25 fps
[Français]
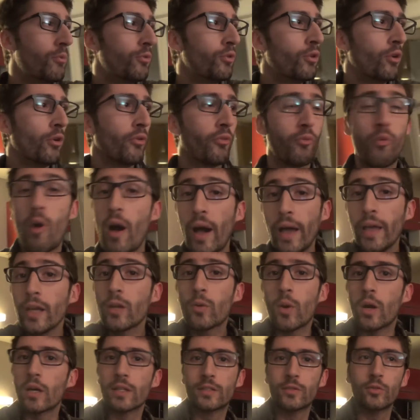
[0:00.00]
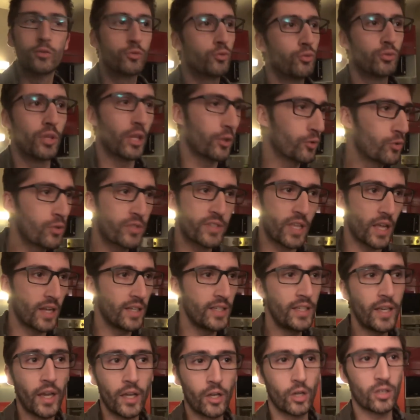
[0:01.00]
de, foirer quoi. Tu t'as juste à
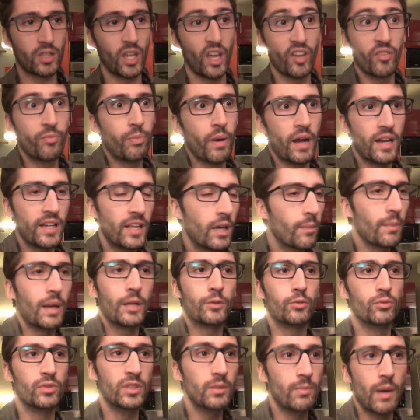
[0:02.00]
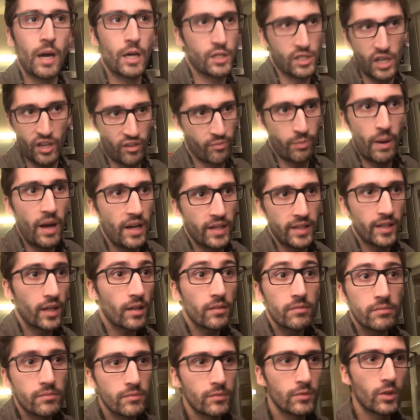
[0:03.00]
lire et quand tu n'arrives pas à lire, bah tu dis Bah, j'arrive pas à lire.
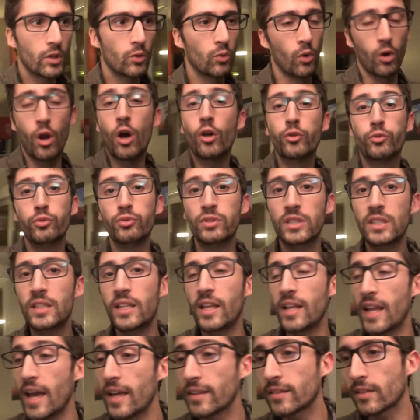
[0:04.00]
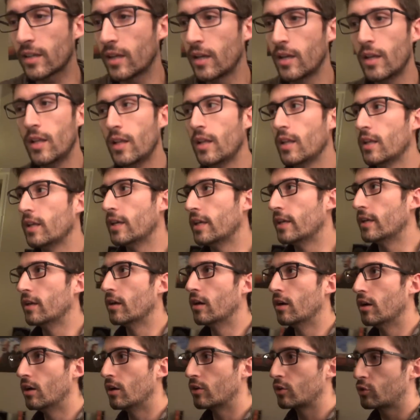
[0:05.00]
Ou alors tu dis des lettres et
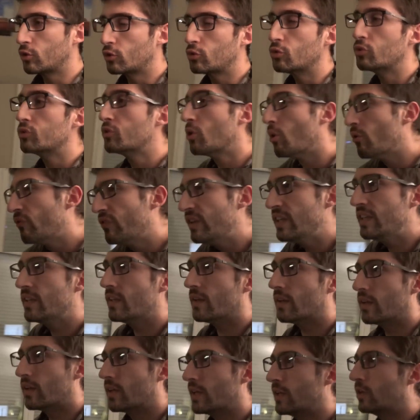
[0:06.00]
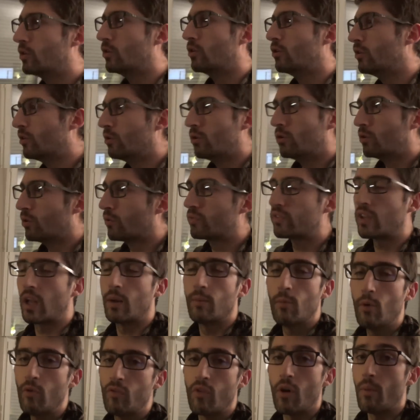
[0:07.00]
euh, que tu devines et
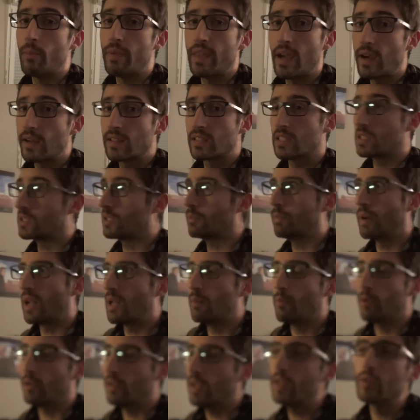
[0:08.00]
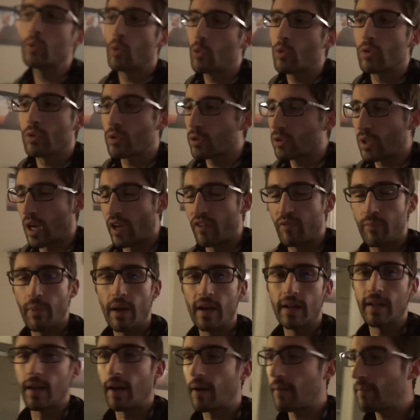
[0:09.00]
l'ophtalmo voit bien que c'était pas la bonne lettre donc que n'arrives pas
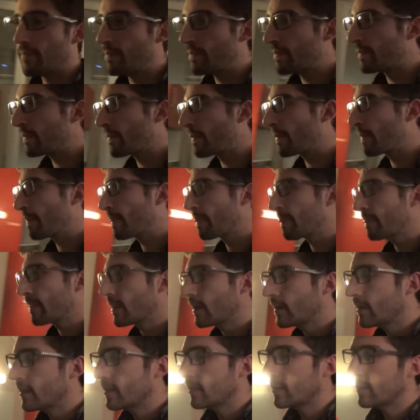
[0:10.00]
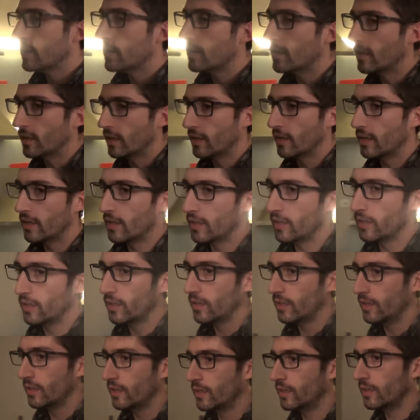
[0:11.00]
à lire.
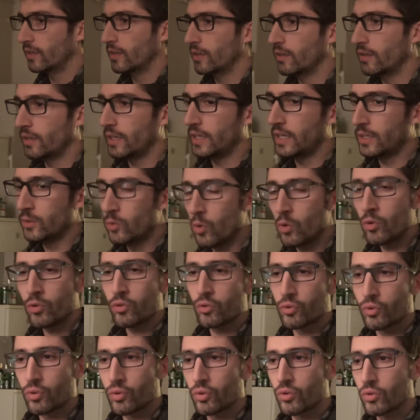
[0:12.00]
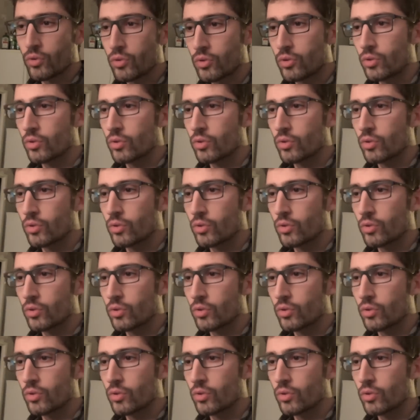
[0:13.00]
Euh, et donc.